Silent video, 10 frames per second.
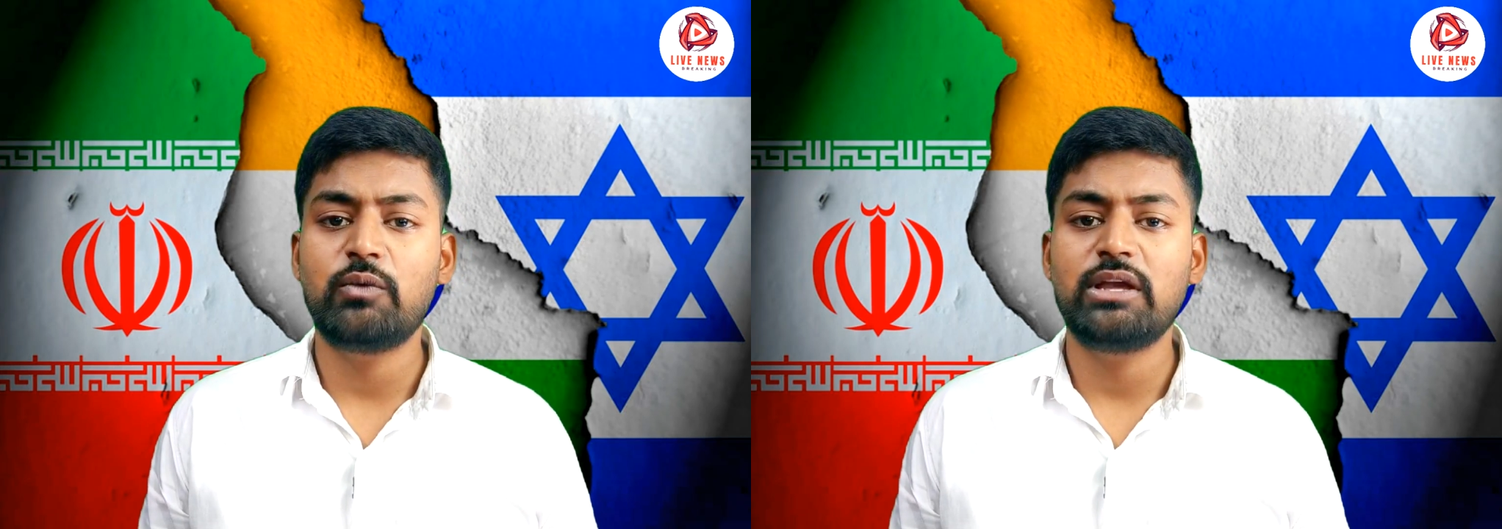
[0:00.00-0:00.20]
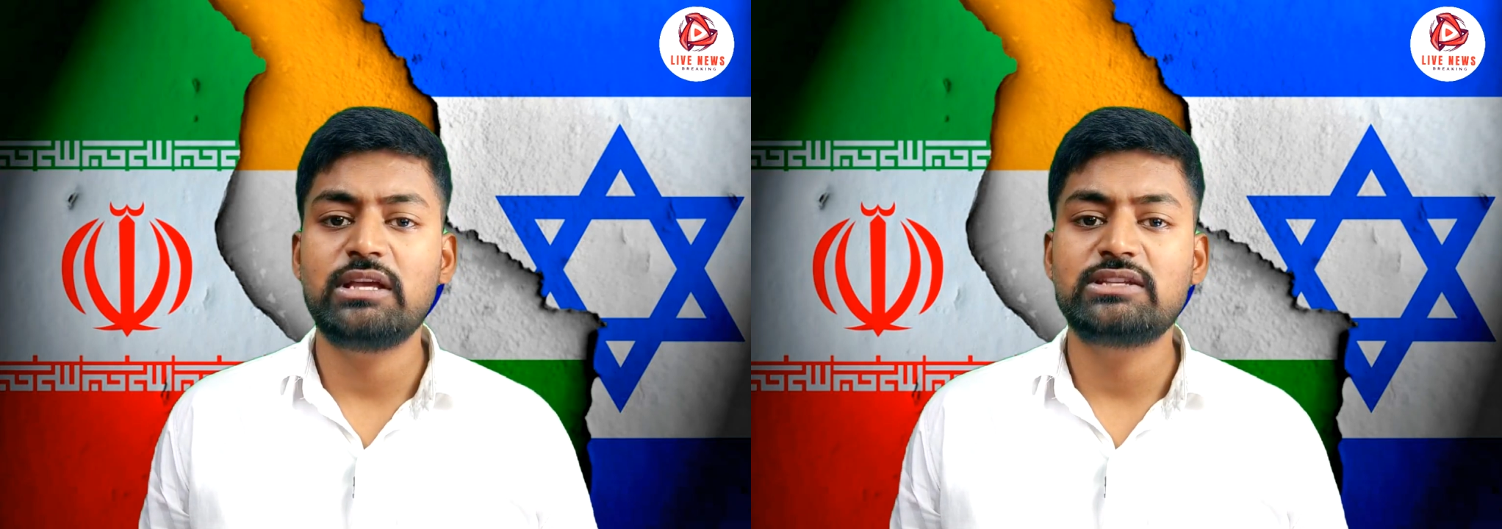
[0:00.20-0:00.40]

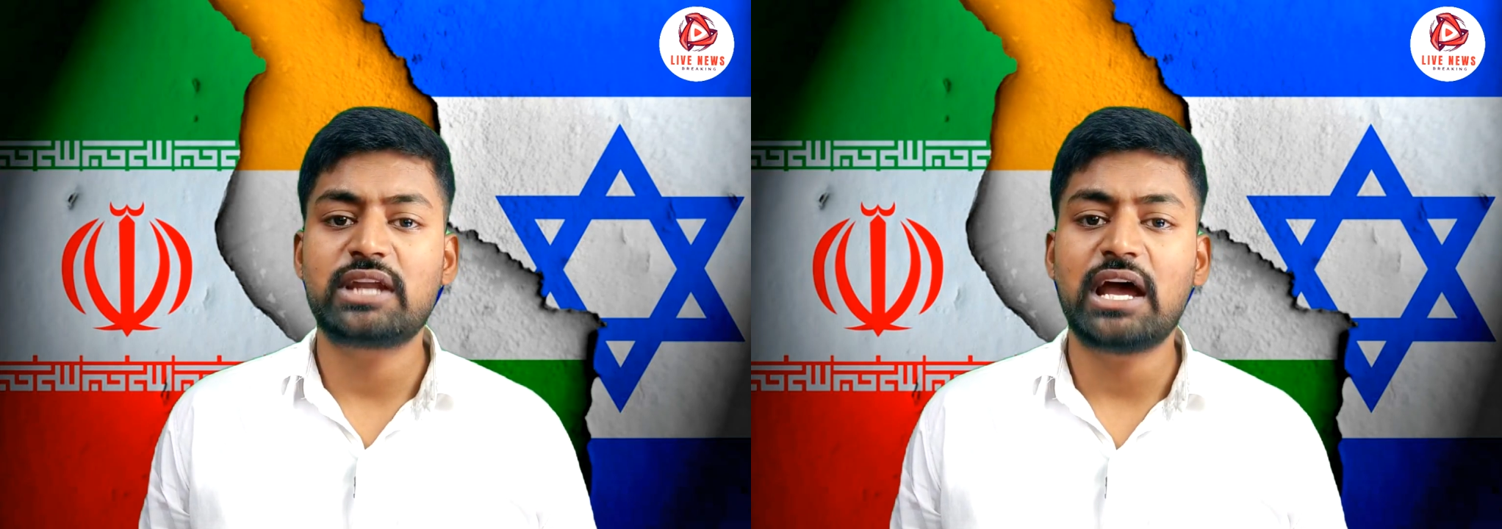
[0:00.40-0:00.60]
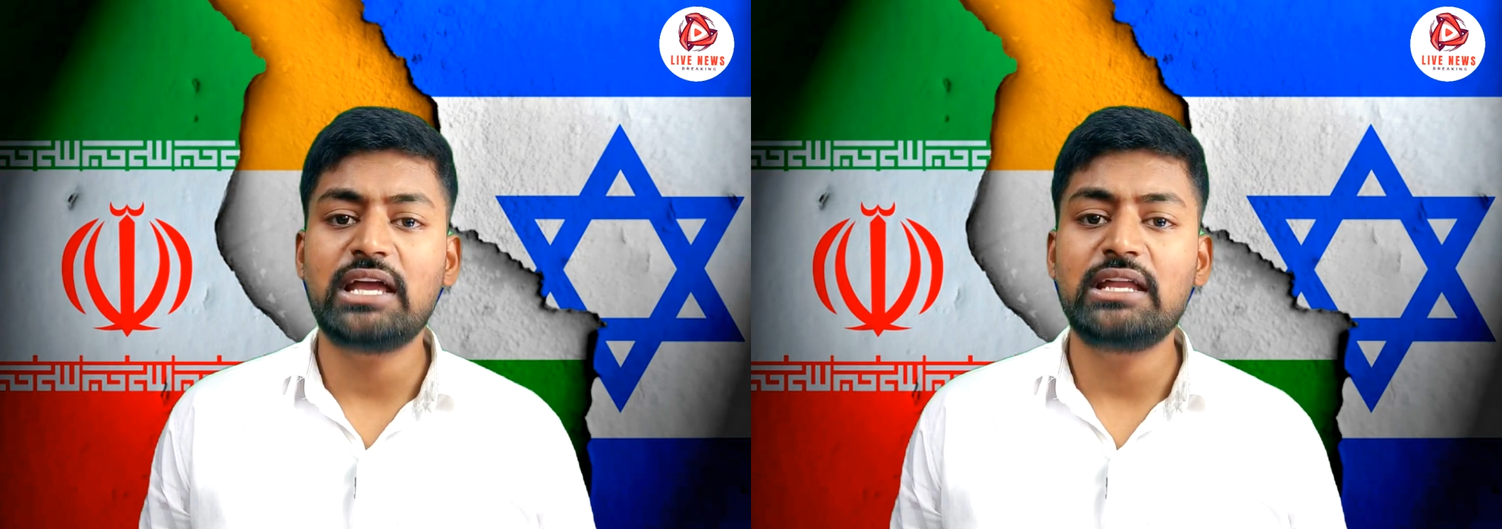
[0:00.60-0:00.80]
वहीं
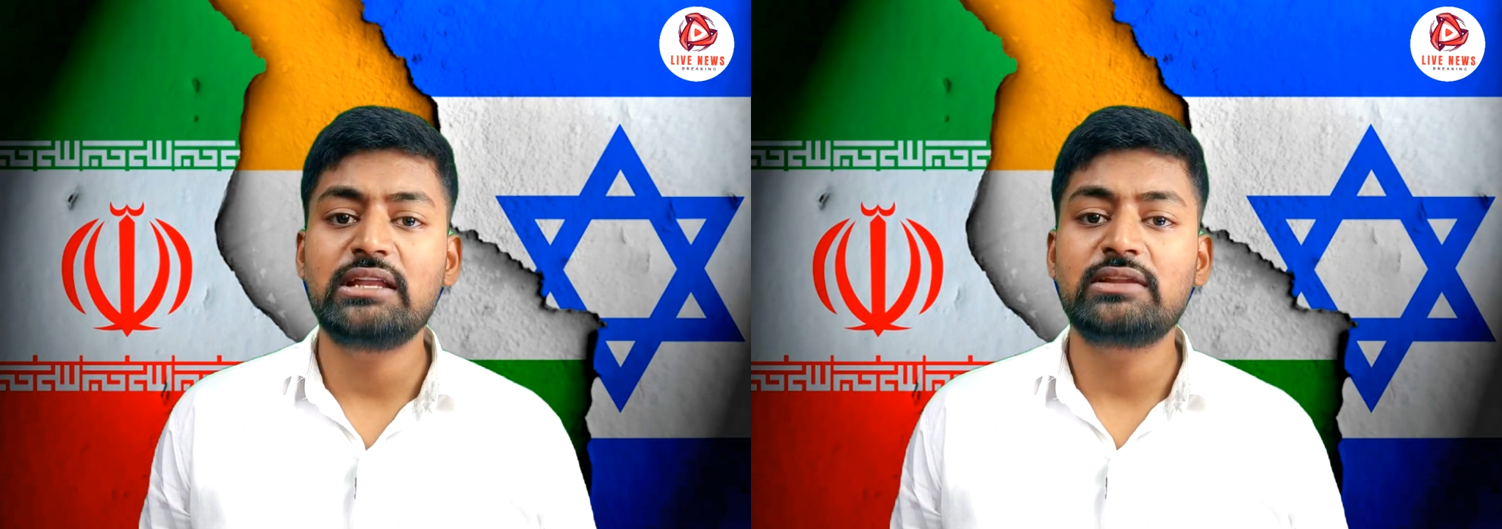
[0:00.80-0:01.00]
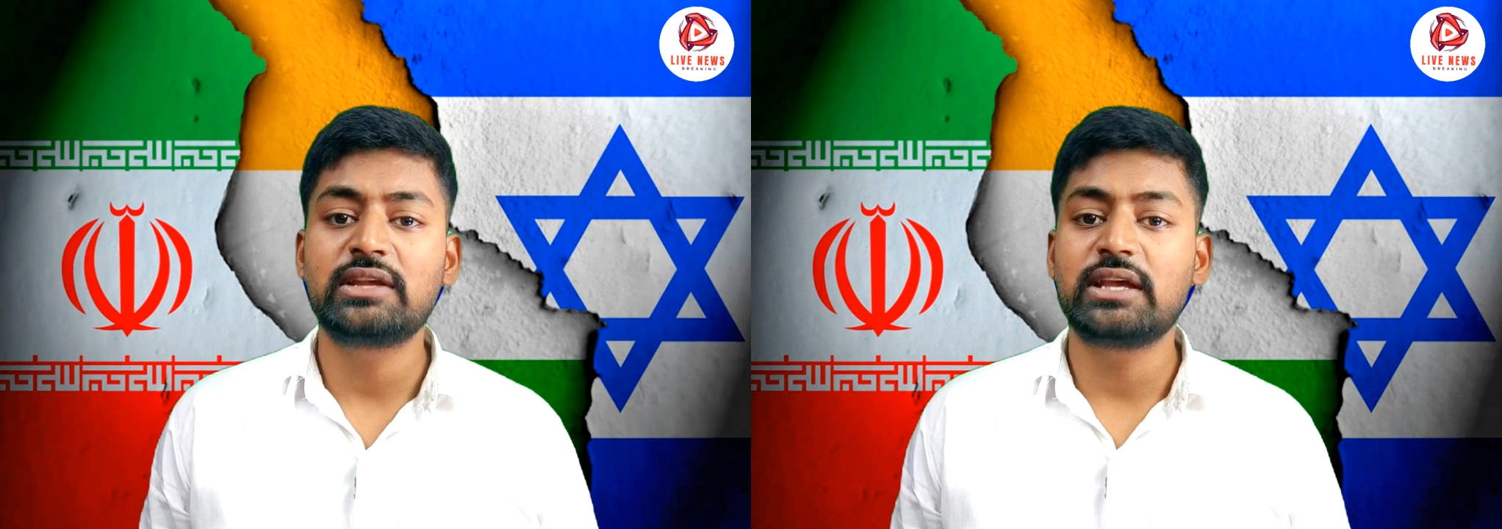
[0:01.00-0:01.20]

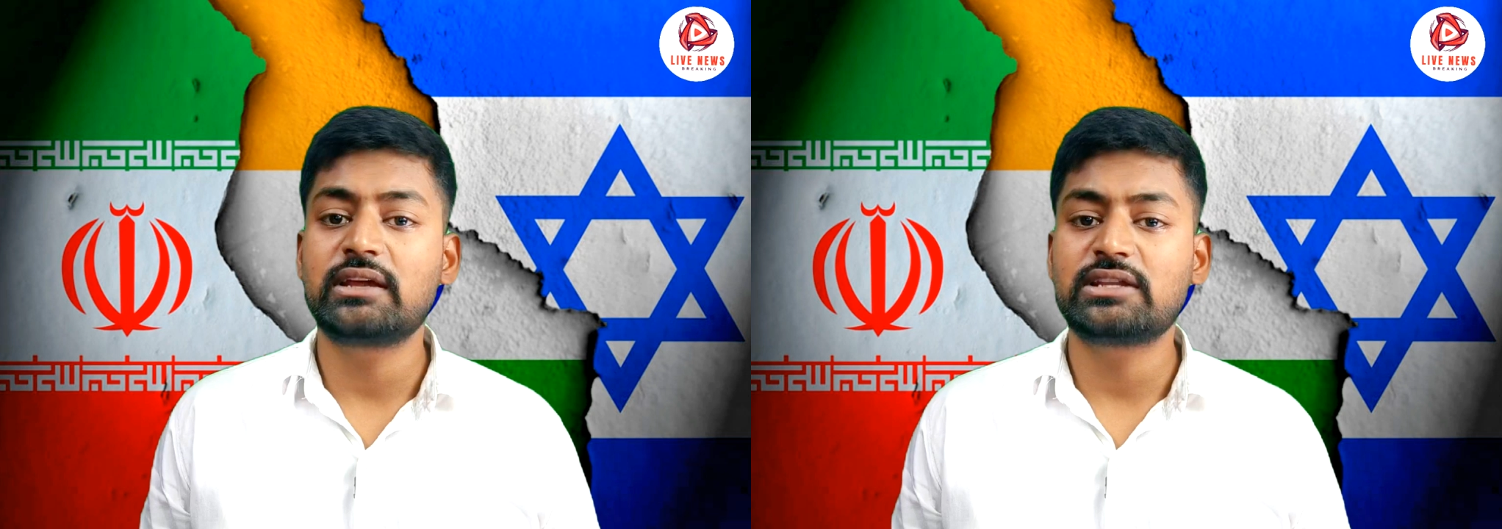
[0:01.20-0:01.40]
इसराइल से